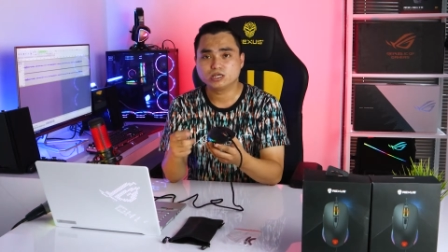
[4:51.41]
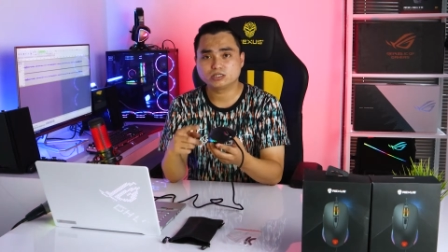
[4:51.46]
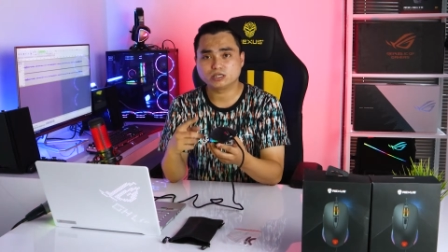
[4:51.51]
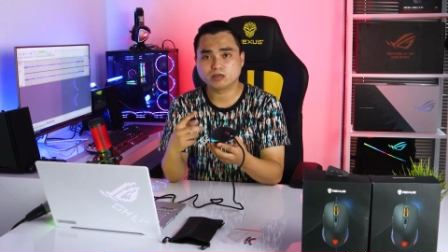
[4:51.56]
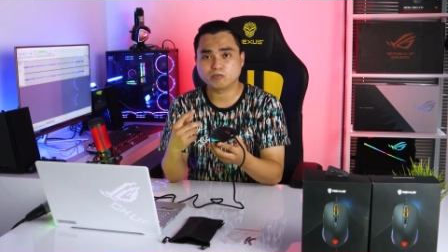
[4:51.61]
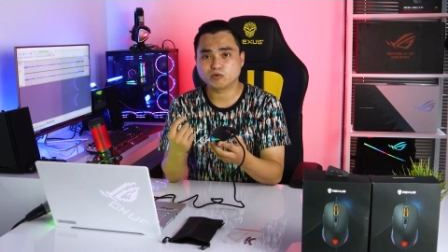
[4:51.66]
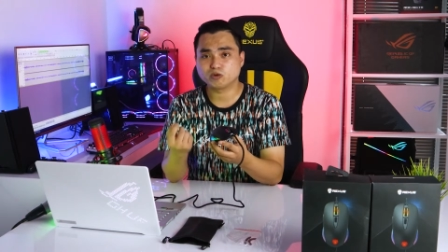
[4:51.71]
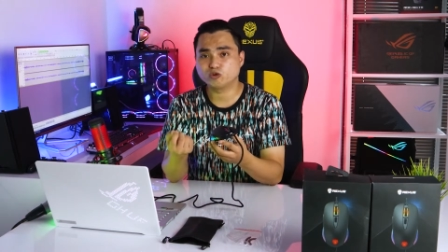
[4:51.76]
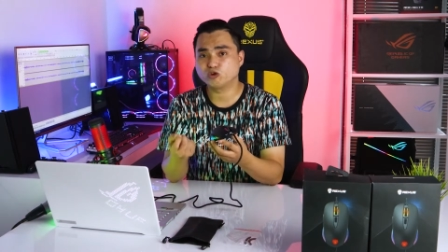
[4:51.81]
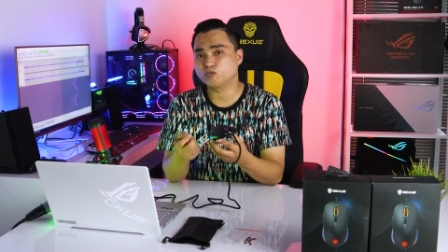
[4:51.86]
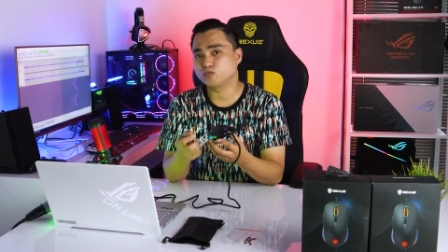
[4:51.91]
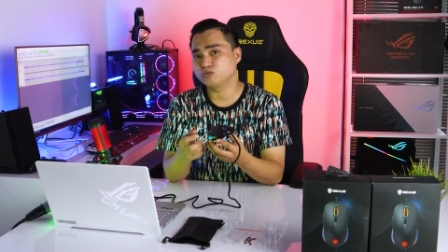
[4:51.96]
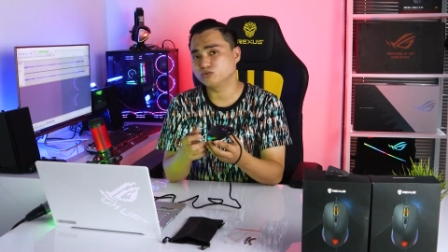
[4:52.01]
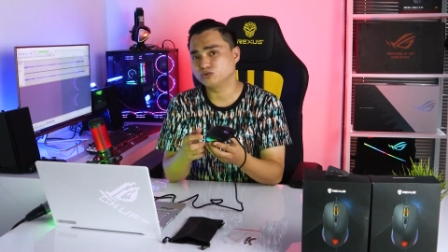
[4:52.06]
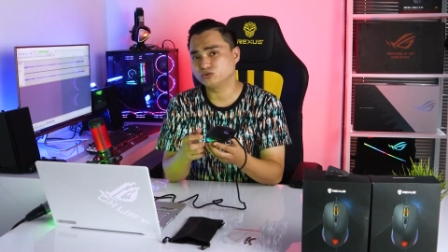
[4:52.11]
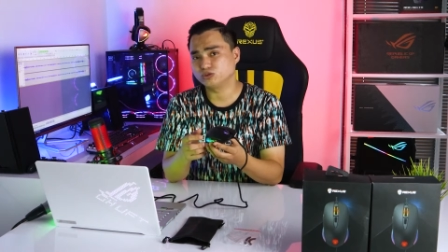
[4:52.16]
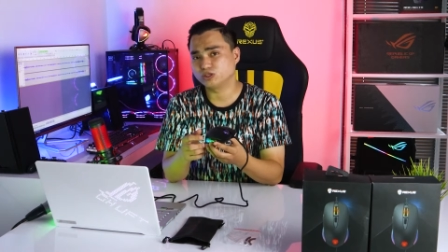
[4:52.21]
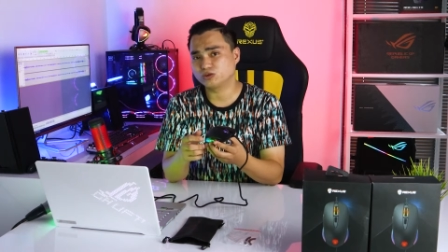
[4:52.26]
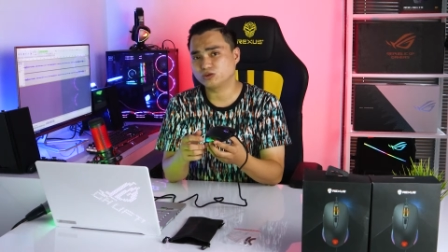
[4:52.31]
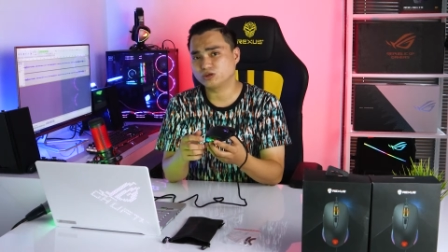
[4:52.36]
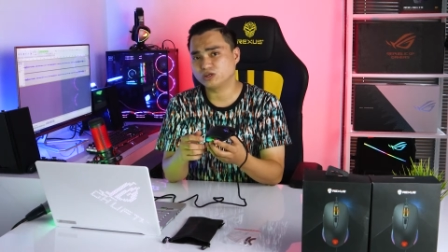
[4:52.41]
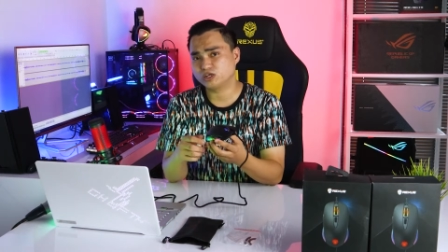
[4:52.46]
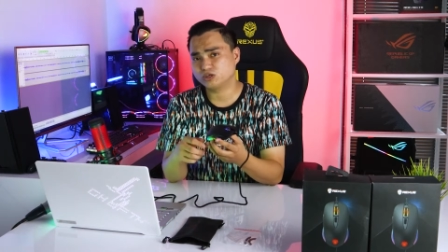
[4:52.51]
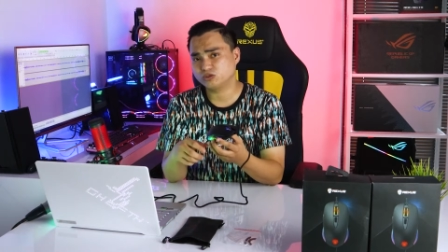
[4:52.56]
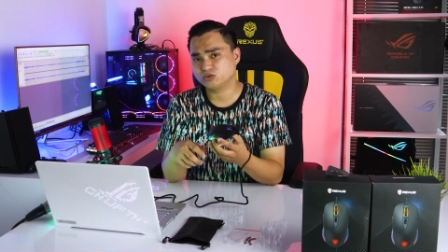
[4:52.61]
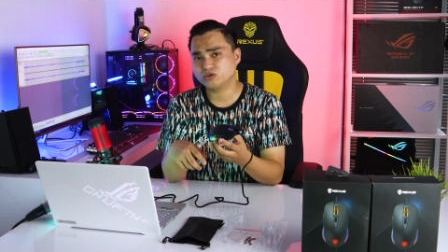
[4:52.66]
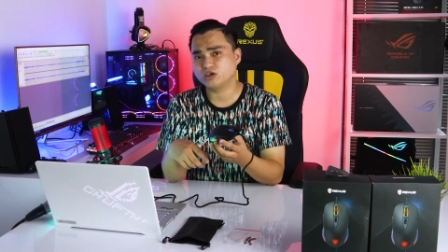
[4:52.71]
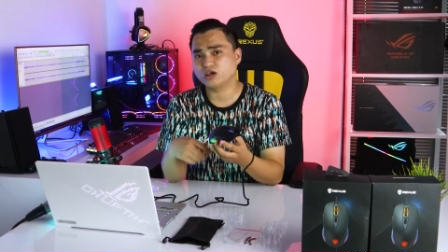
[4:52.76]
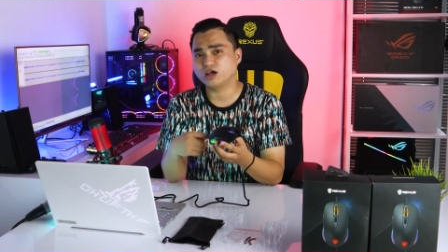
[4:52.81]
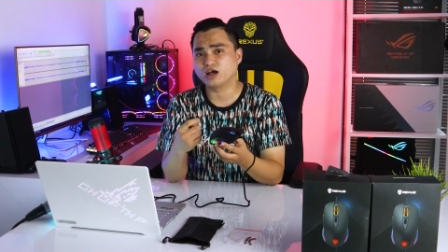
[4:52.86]
sampai 20 juta klik
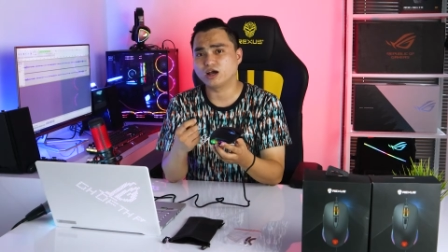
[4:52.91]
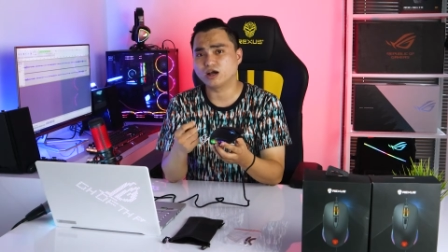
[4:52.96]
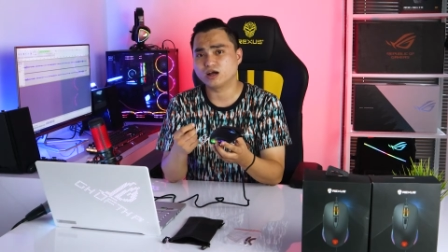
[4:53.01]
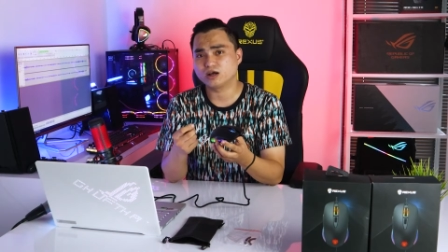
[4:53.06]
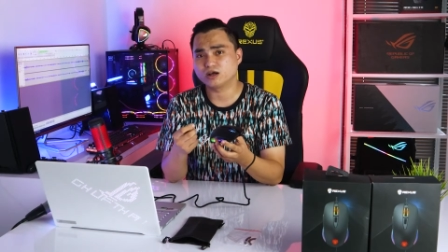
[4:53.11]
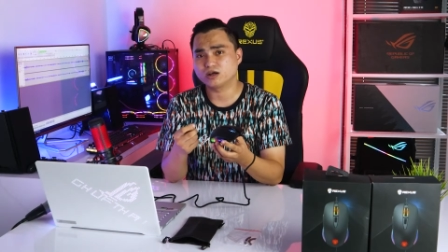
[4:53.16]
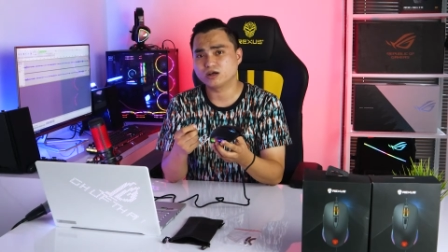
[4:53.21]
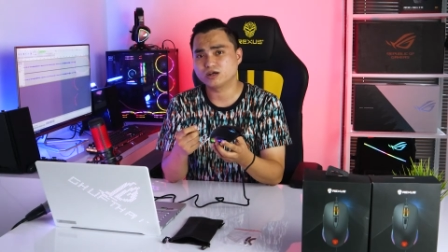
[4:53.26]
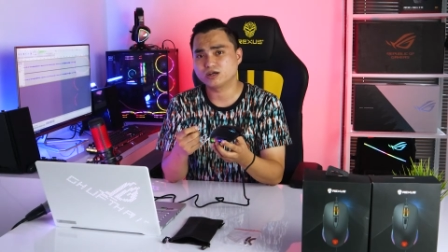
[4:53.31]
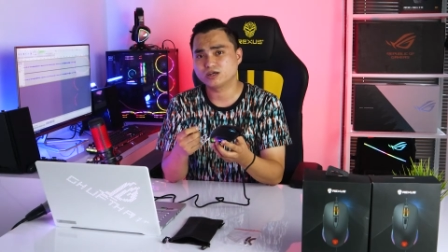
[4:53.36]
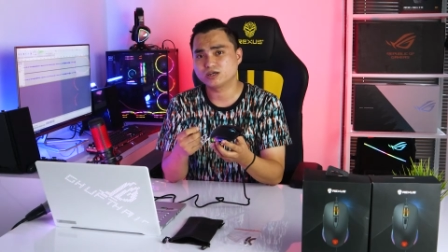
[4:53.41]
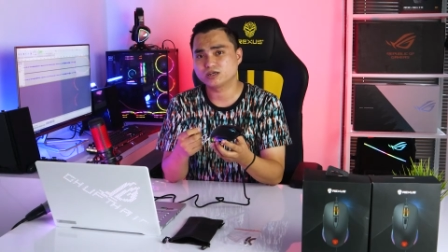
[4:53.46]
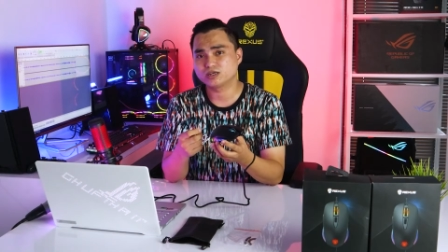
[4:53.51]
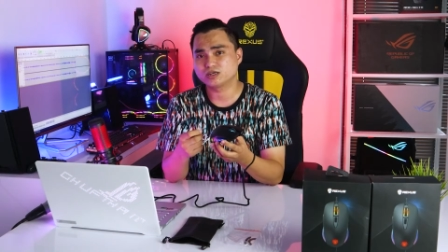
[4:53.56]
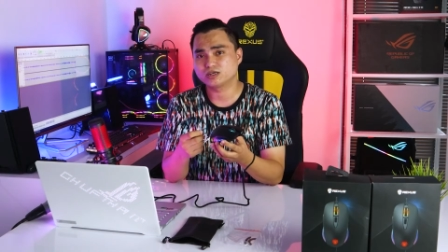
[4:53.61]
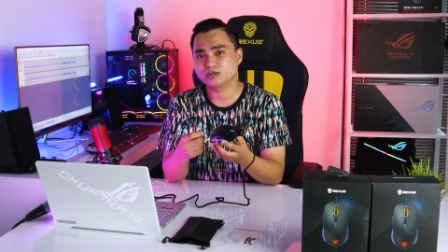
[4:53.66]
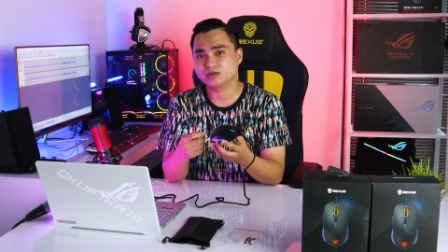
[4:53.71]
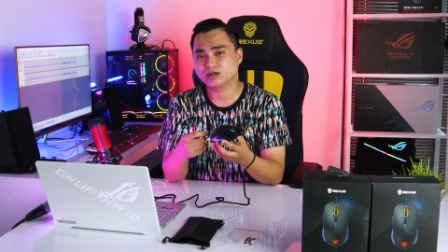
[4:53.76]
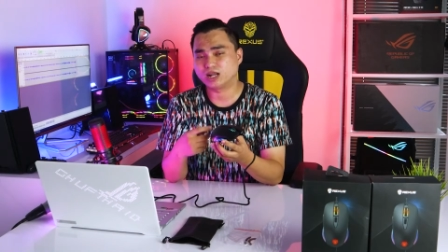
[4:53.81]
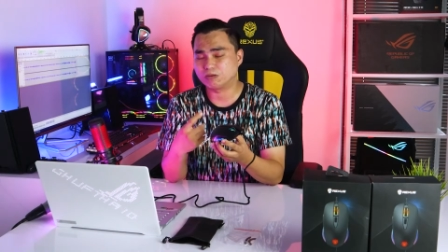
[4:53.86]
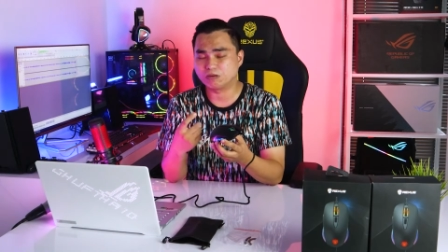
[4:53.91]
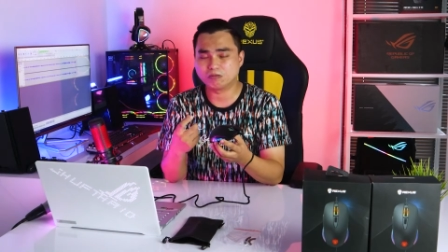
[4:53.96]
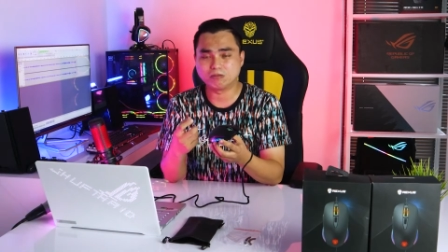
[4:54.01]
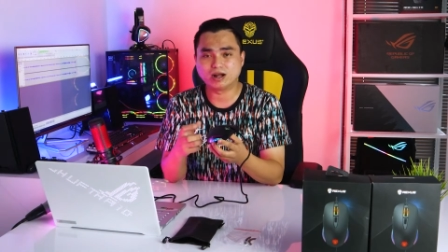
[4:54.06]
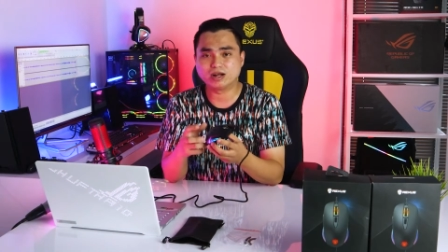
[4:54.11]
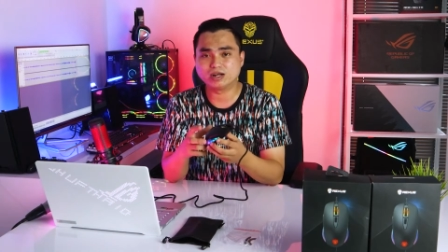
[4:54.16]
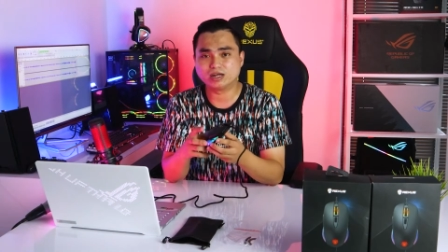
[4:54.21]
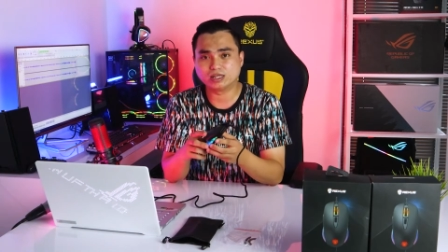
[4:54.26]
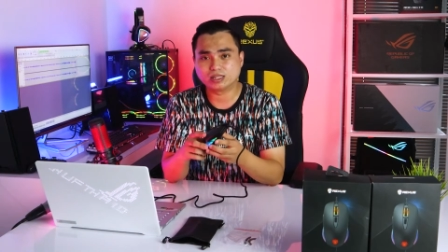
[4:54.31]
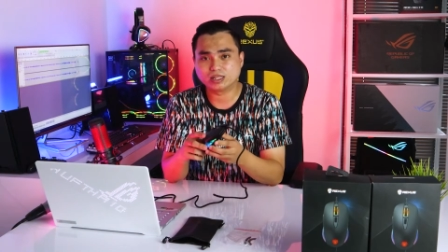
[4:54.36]
tuh ya lama
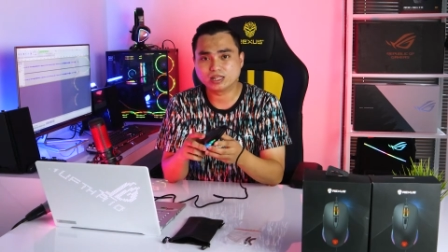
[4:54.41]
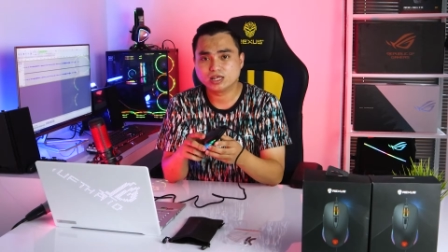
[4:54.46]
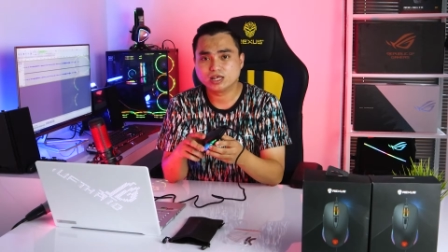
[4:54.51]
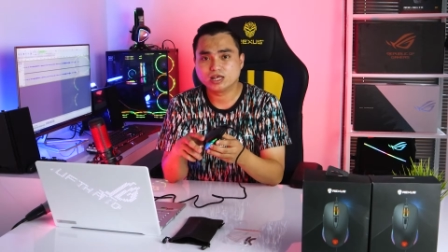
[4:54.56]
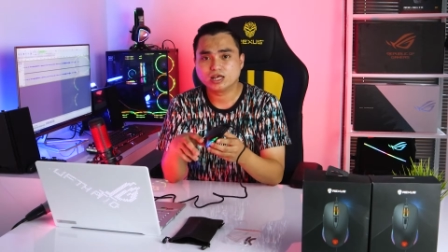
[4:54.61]
banget.